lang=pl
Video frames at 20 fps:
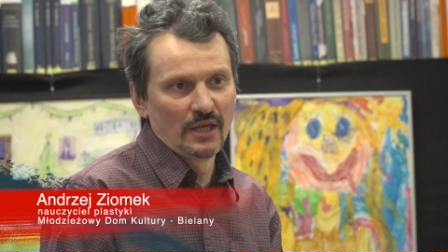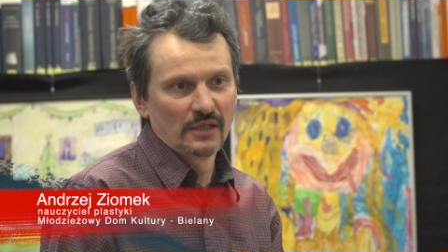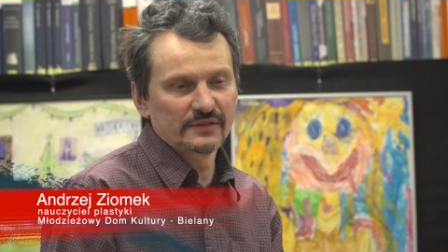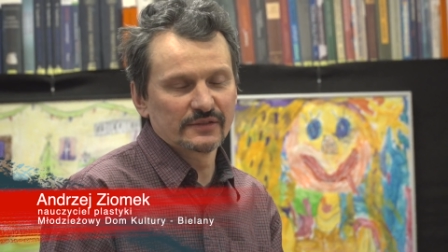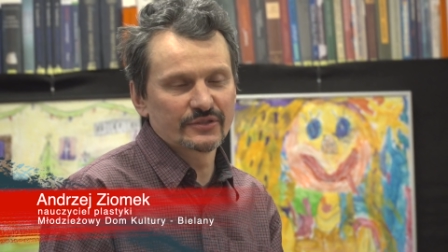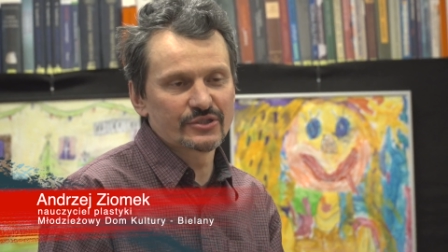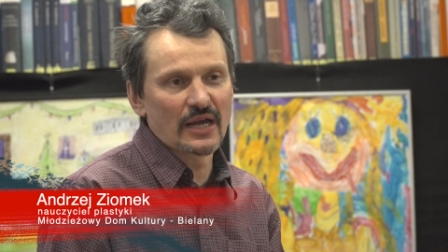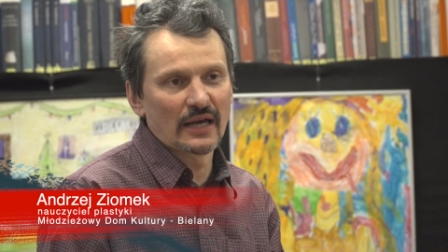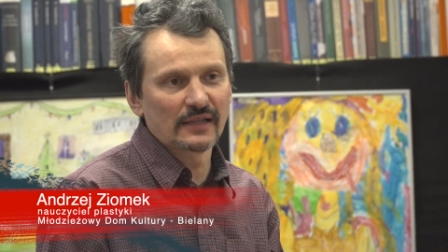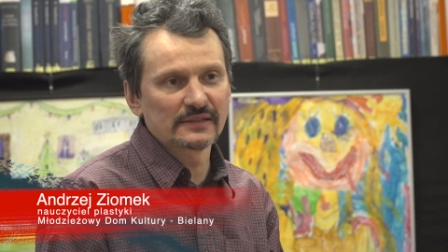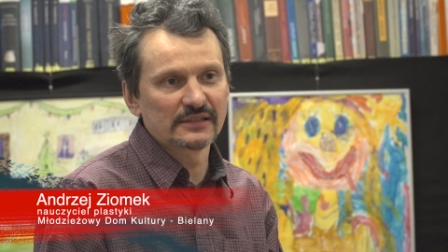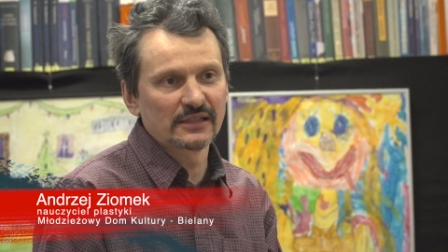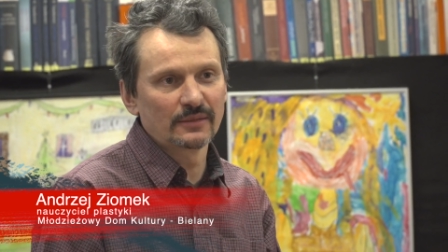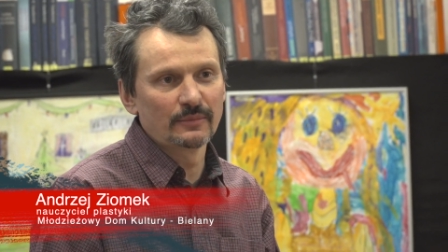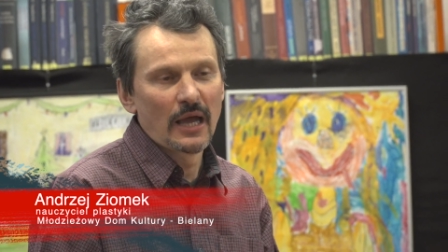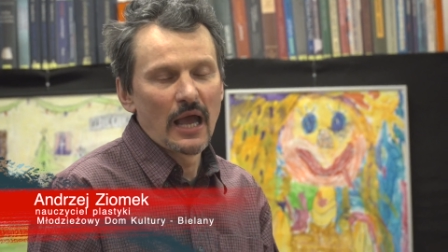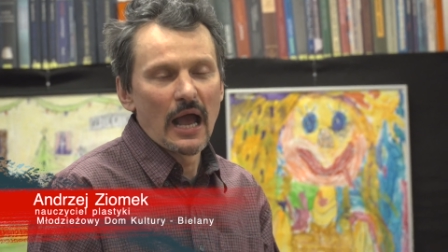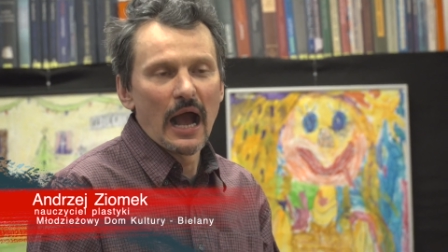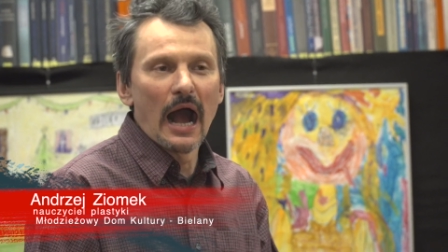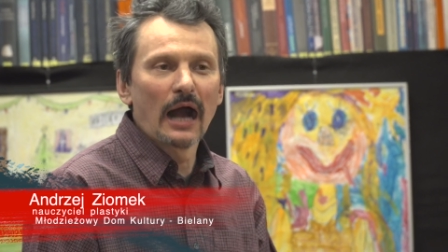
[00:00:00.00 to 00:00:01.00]
z
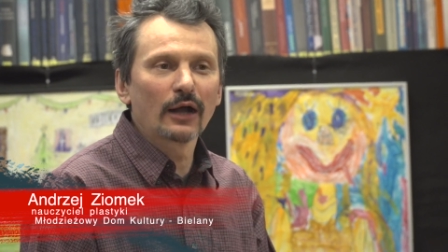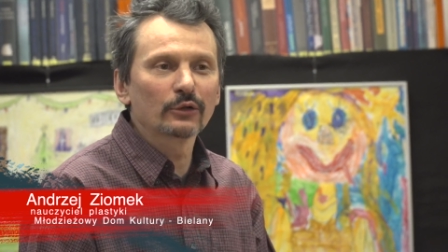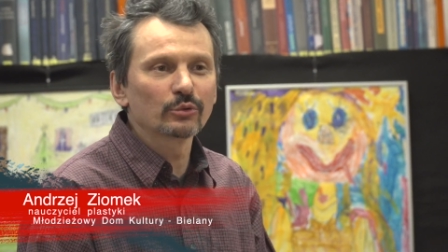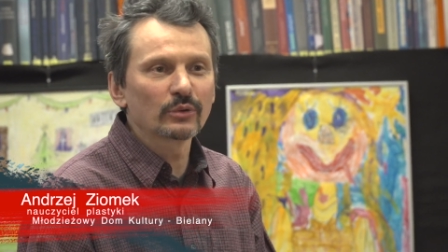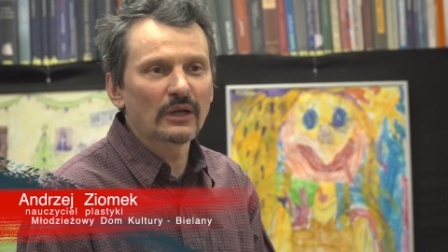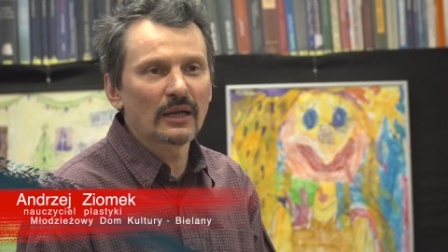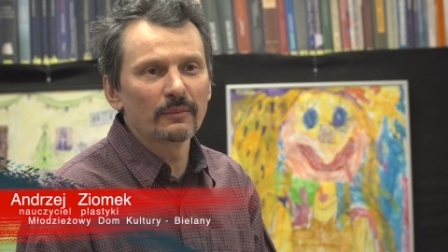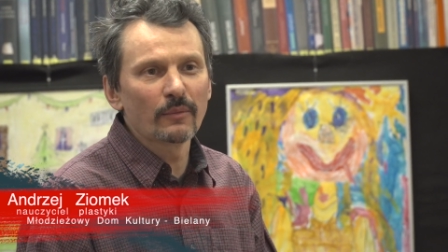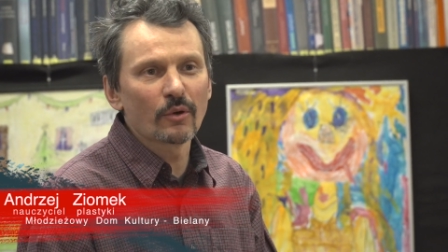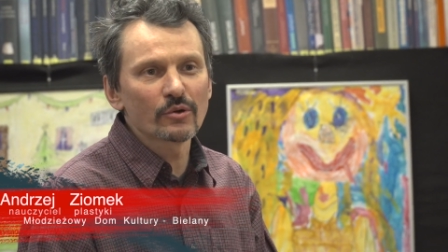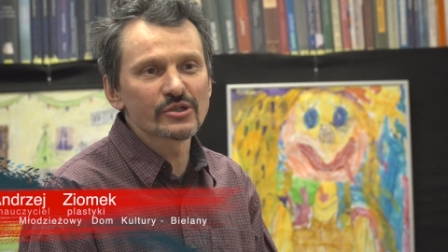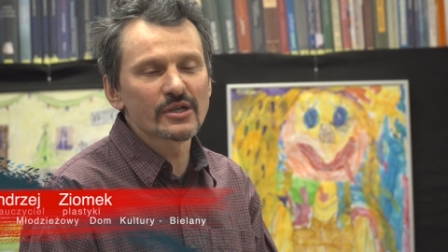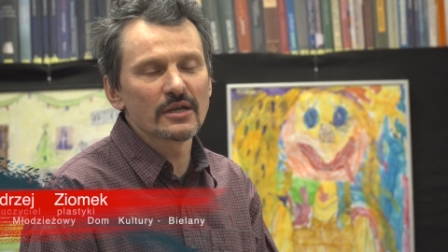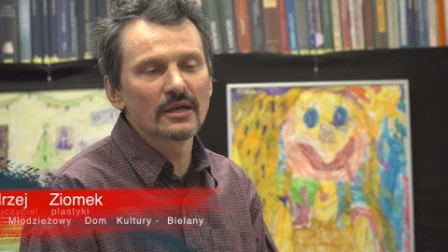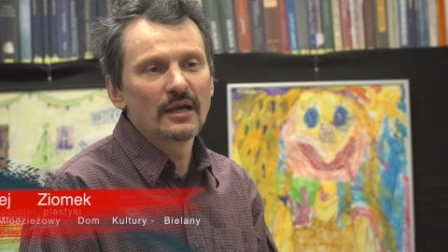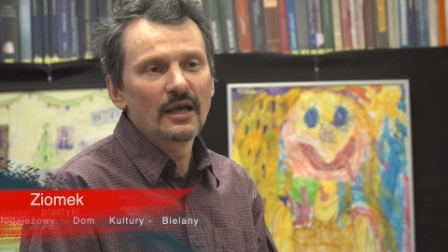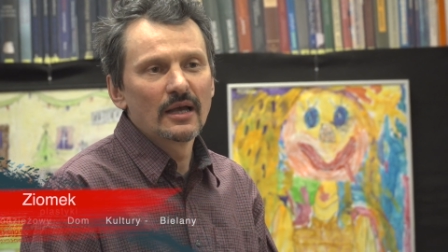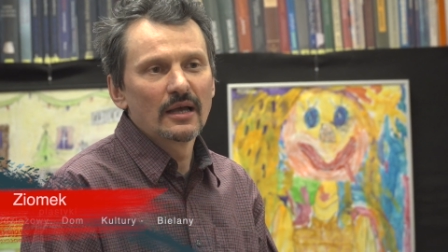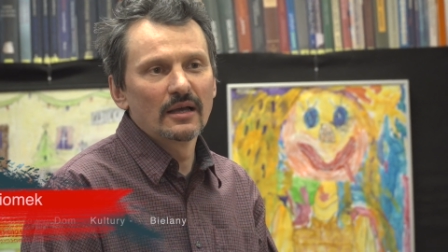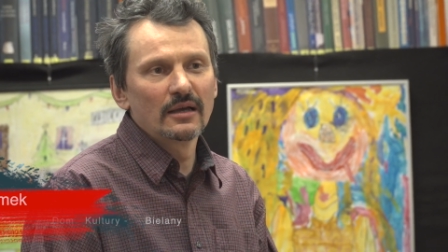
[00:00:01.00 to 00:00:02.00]
czasem, a która może,